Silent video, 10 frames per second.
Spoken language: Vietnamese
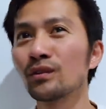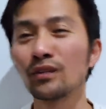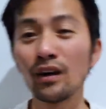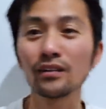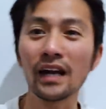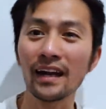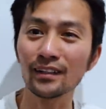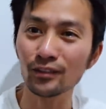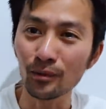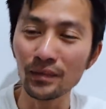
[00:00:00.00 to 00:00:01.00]
đó, gà
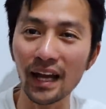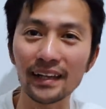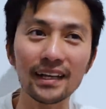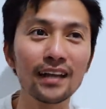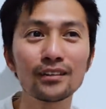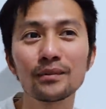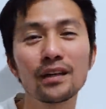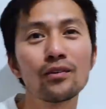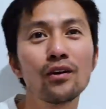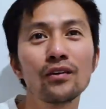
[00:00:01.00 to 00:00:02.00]
nó túm lại một cái rồi bắt
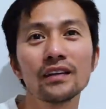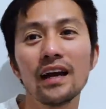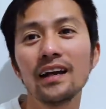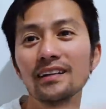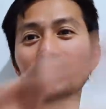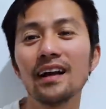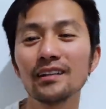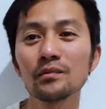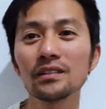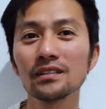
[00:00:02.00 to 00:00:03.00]
đầu ngồi rải rải,
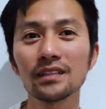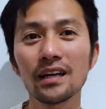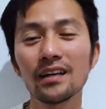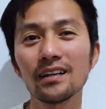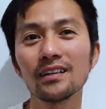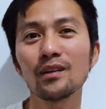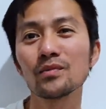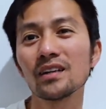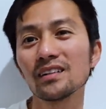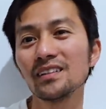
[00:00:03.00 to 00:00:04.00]
giống như người ta nông
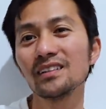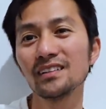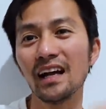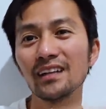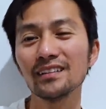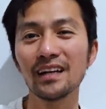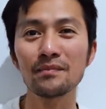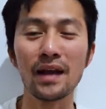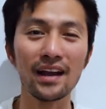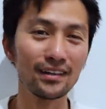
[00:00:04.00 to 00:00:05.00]
dân đi rải rải
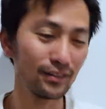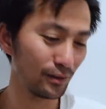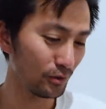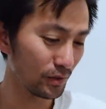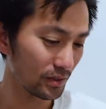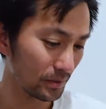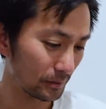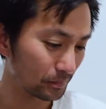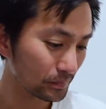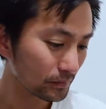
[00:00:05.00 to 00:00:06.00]
mạ, rải lúa đó các
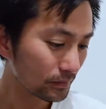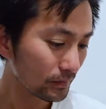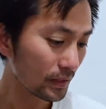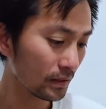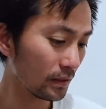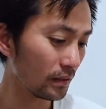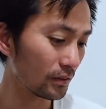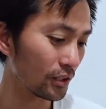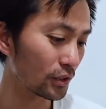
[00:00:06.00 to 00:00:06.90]
bạn. À, cho gia